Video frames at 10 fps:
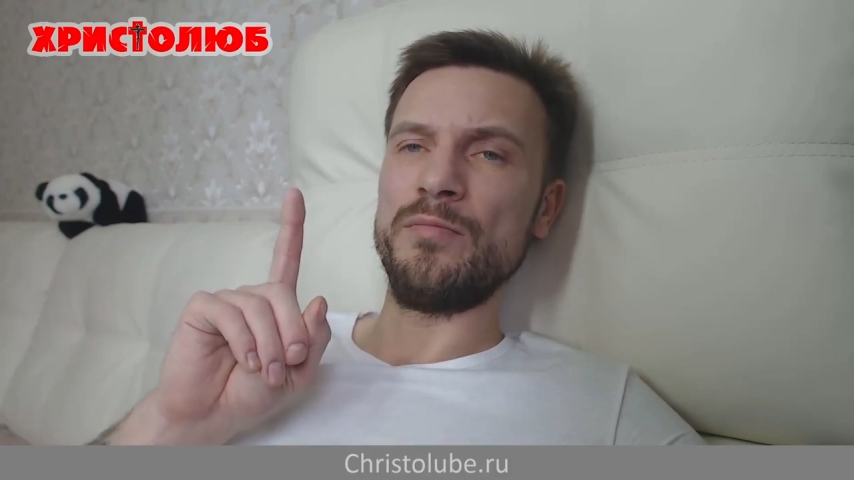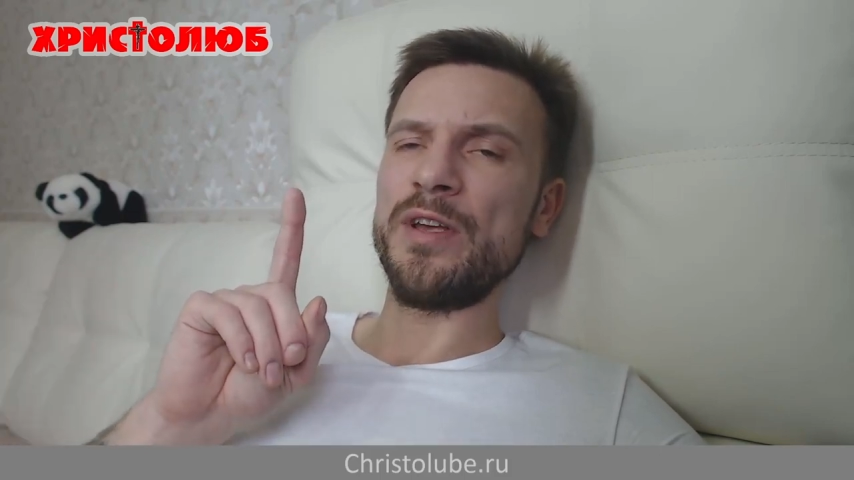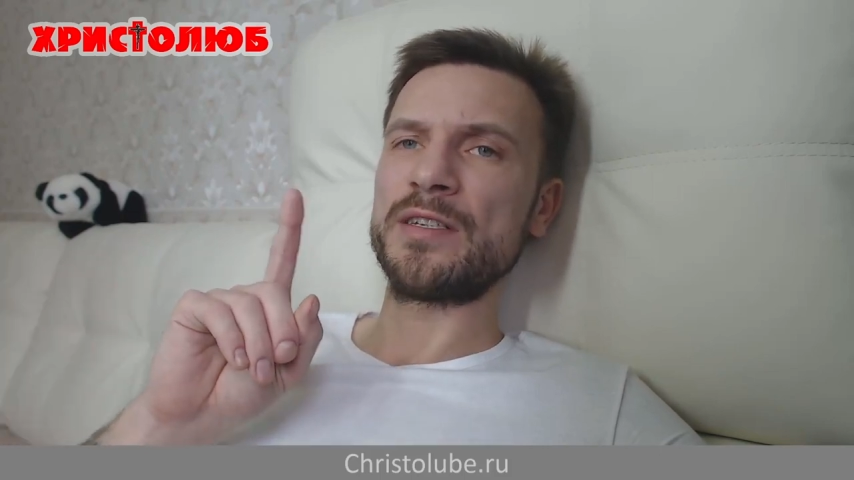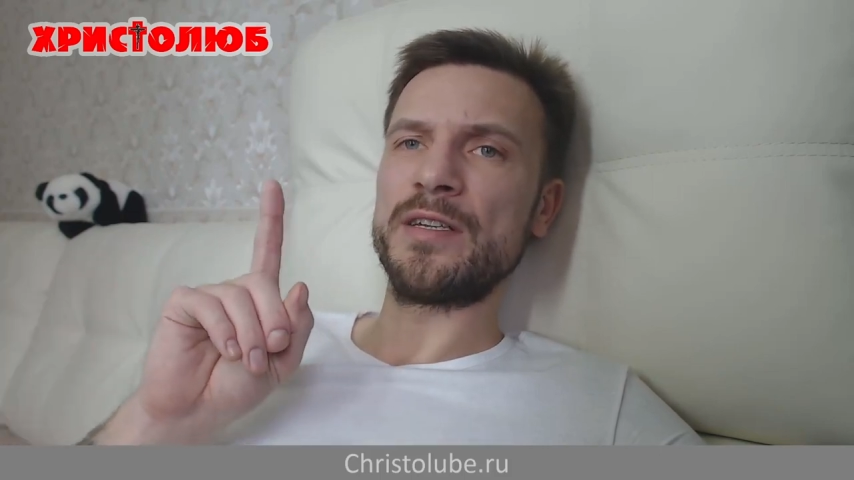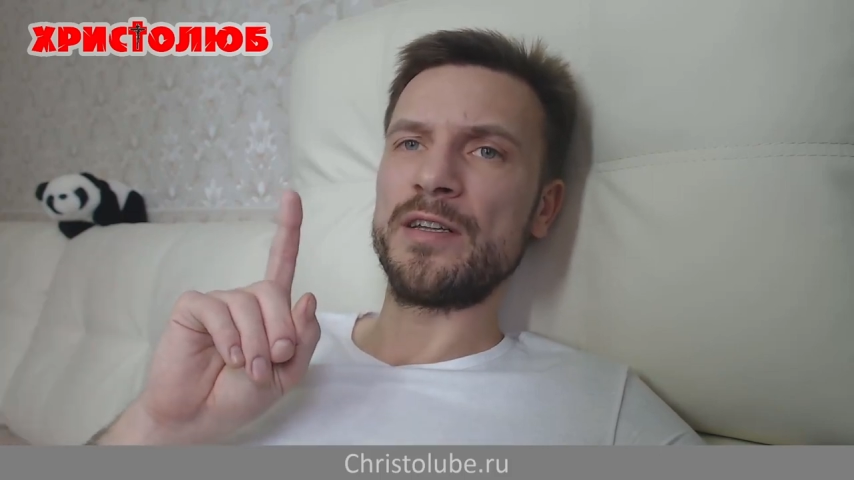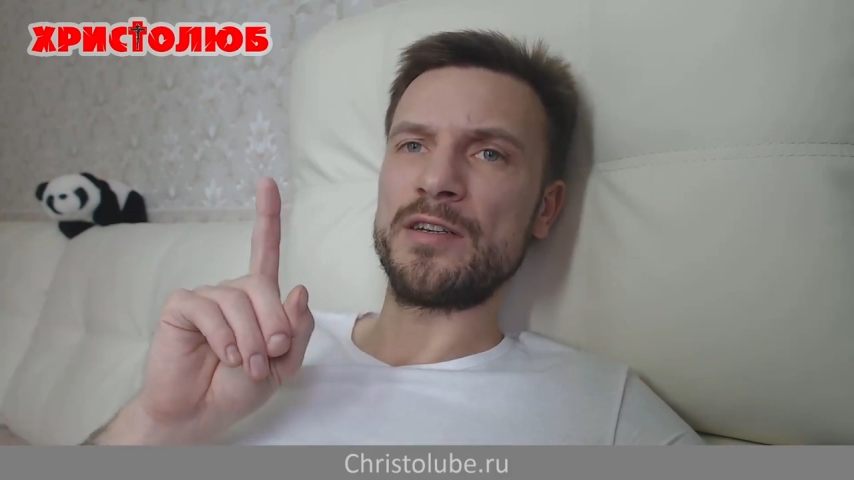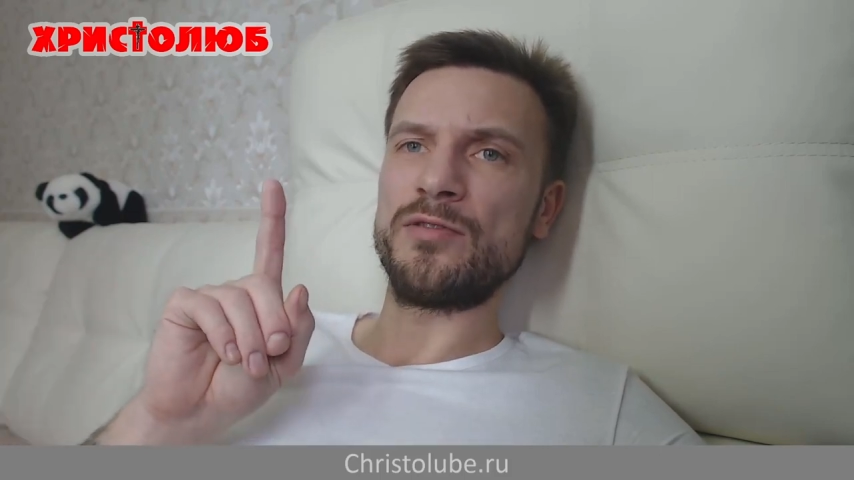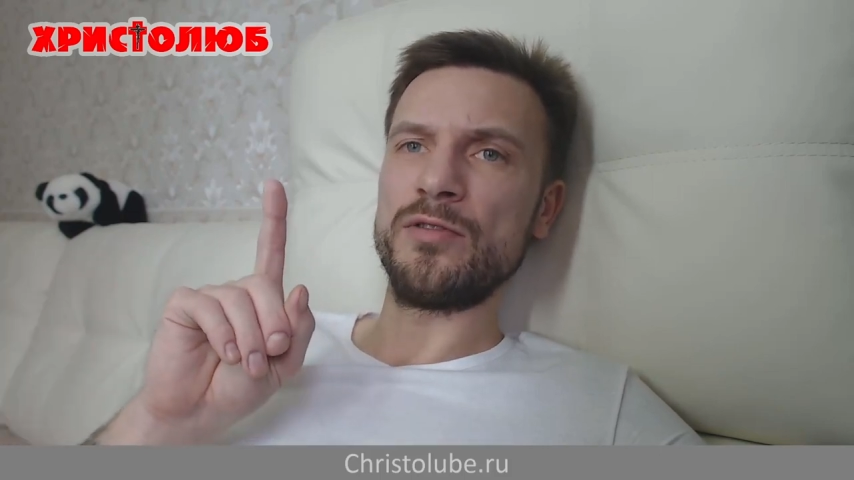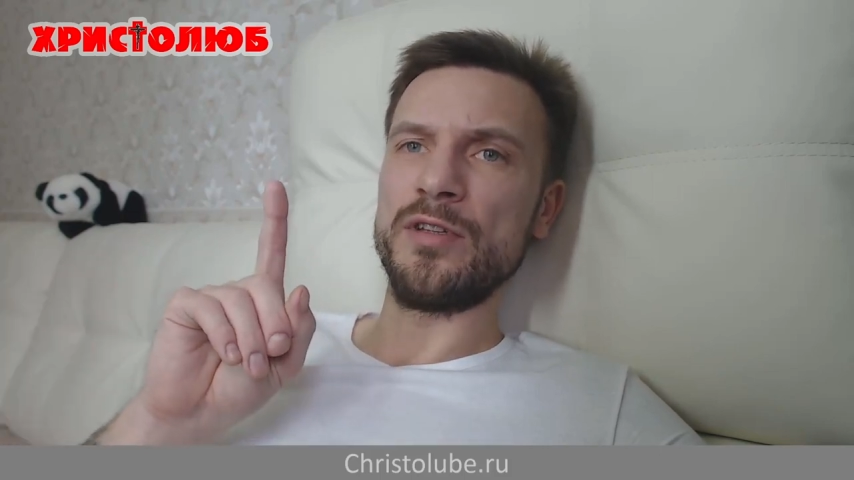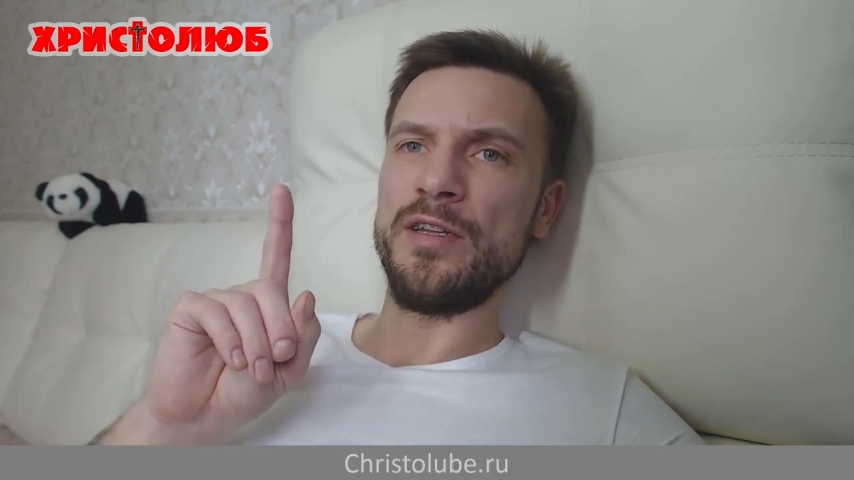Мясо не
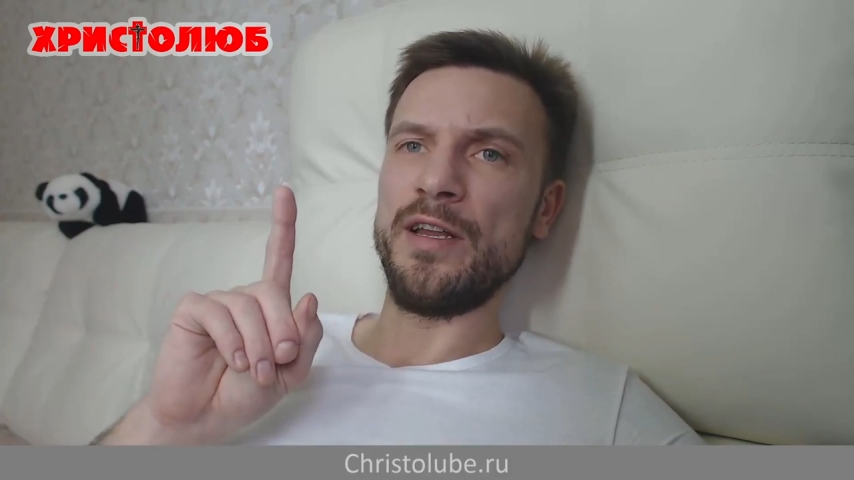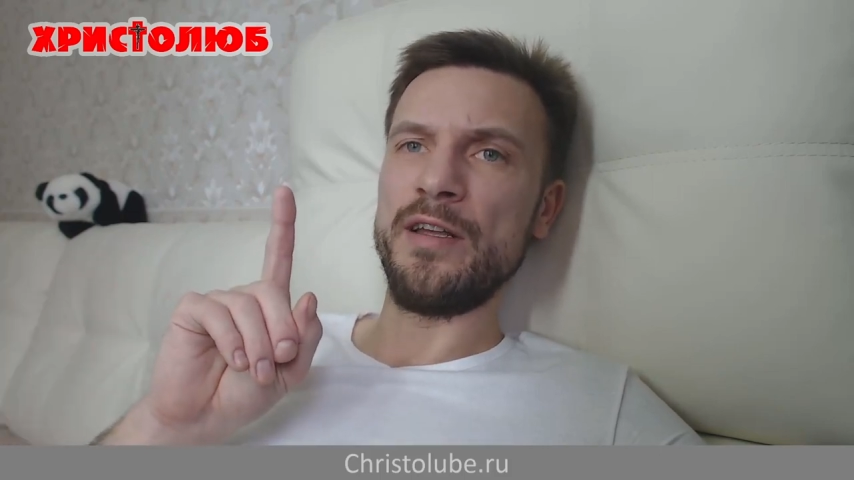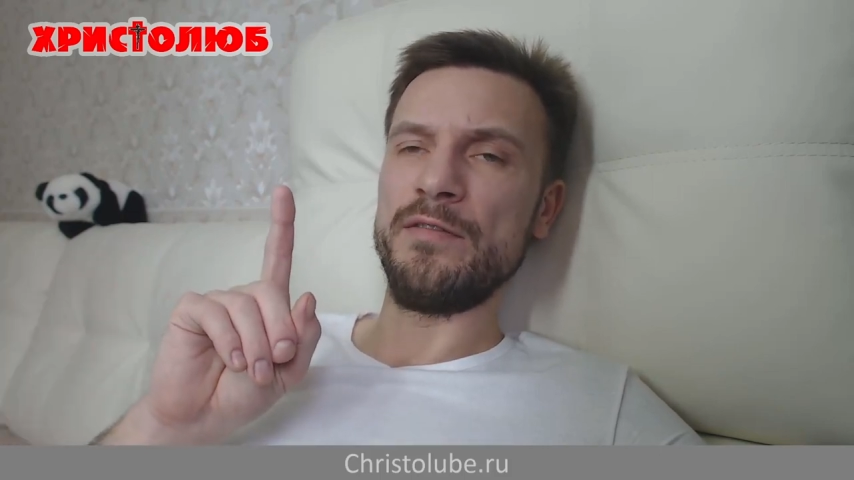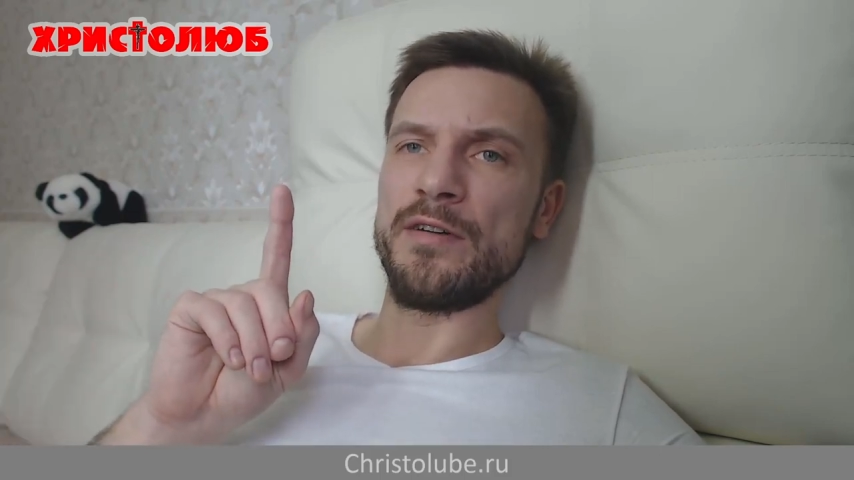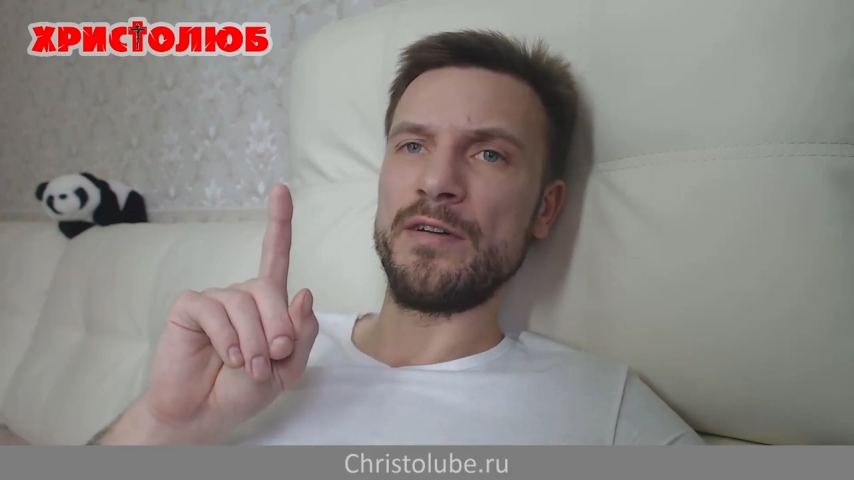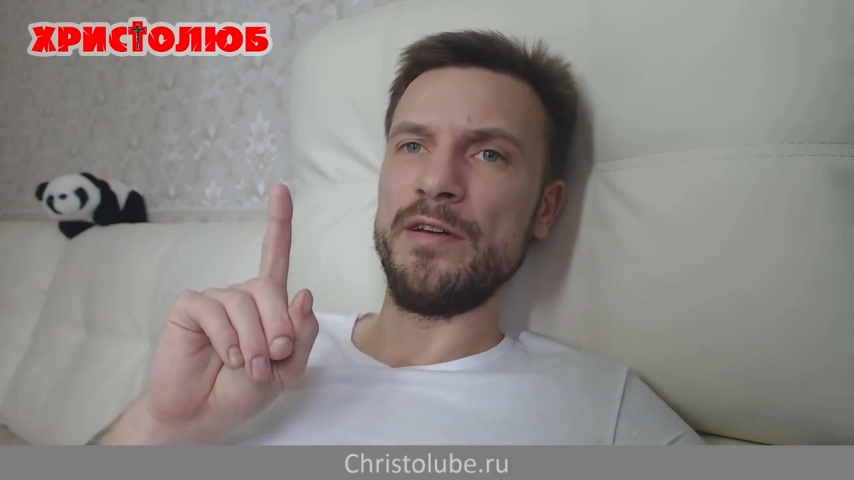растет на деревьях,